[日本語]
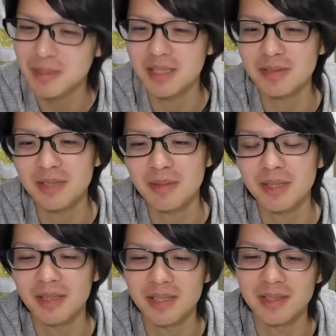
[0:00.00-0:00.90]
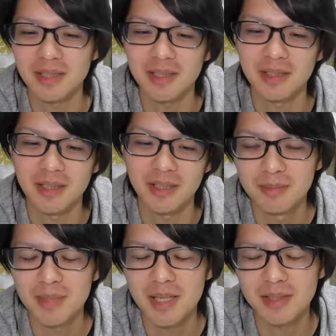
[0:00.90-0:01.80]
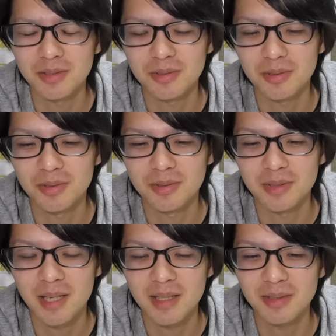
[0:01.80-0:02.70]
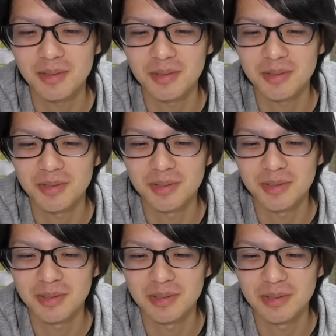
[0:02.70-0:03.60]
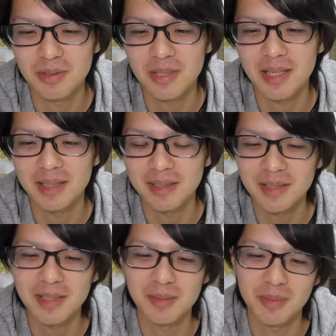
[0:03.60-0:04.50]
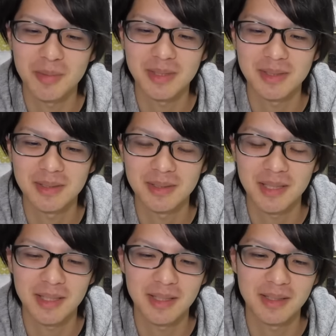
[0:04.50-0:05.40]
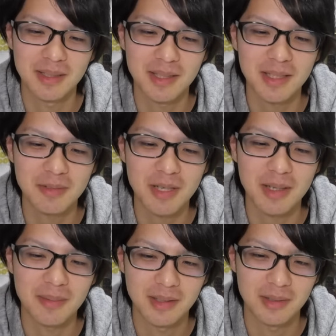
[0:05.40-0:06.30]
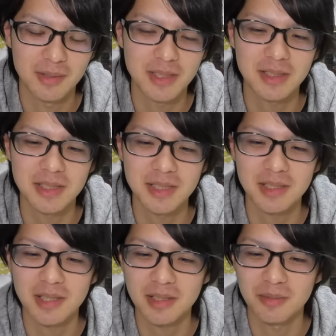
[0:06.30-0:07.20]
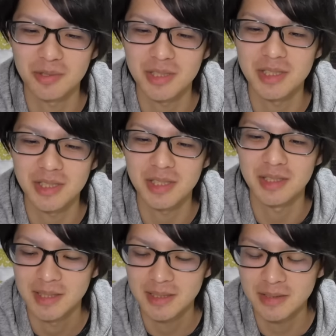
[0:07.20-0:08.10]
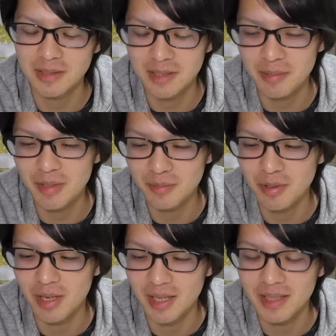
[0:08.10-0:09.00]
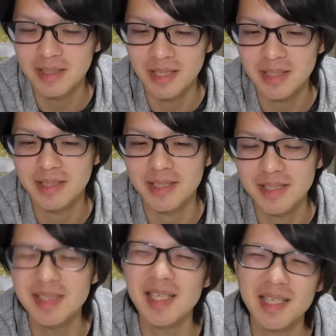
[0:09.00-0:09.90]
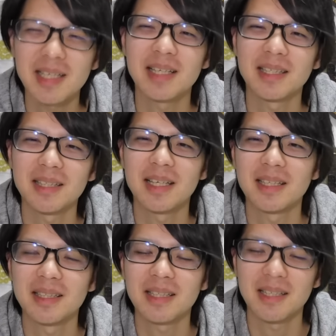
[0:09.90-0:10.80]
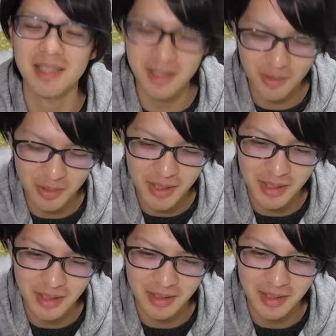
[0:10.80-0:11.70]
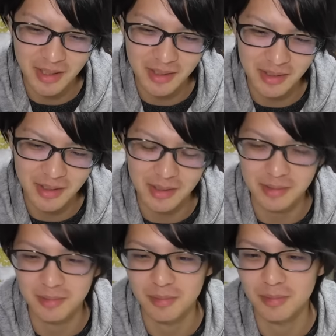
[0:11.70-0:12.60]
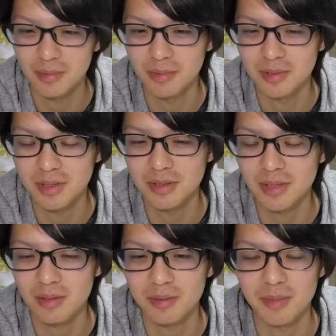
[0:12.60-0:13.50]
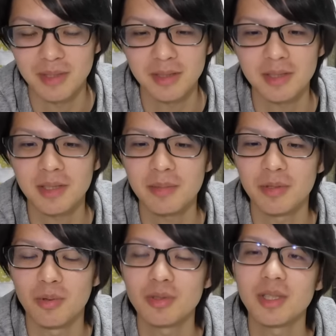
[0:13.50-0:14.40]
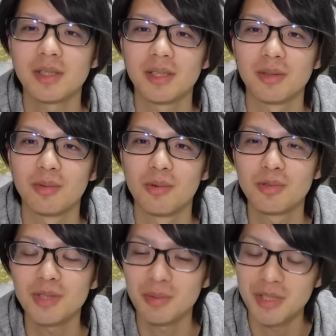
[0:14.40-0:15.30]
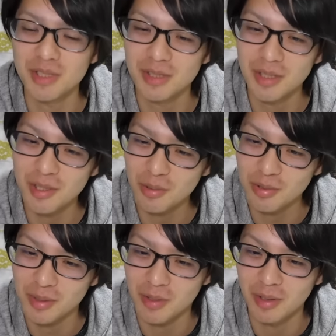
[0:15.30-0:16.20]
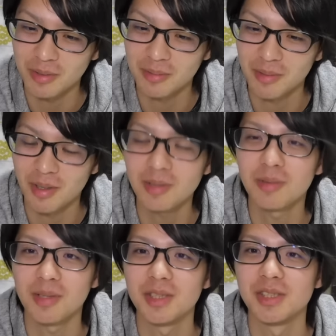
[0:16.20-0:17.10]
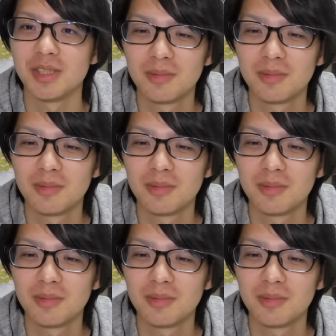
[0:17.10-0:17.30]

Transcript: まあ、サウスはまだ課金してないんで、まあ、ちょっと、ハンコック、今回当てたいと思います。で、狙いは、あの、技付きシーンカードも欲しいし、必殺技レベルも上げたい。いちでいいから上げたい。だから、いっこでいいから上げたい。てか、月、あの、今、必殺技レベルろくなんだけど、ろくでも 1, いっこくれば上がるのかな、いち。